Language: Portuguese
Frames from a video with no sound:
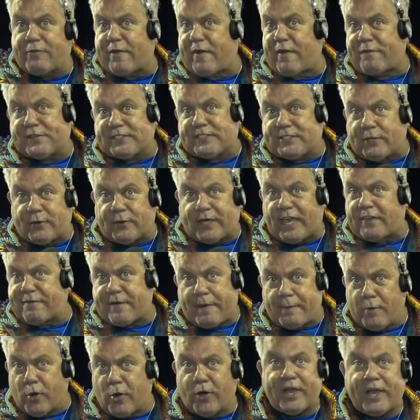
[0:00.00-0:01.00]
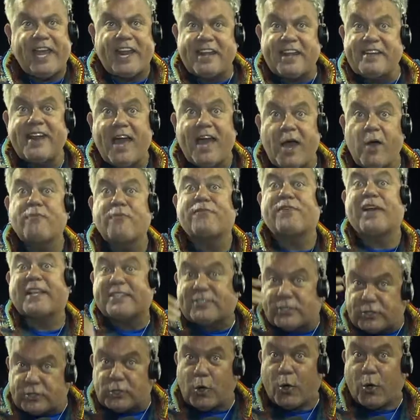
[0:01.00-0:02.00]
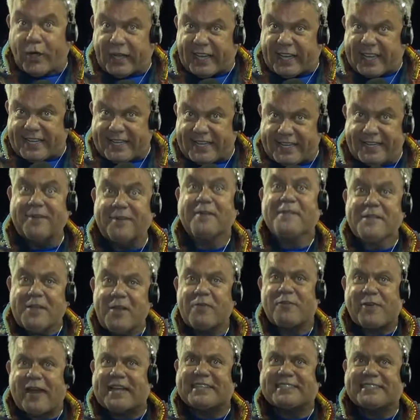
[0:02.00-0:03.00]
vai fazer o quê? Vai morrer? Não, vai sorrir, vai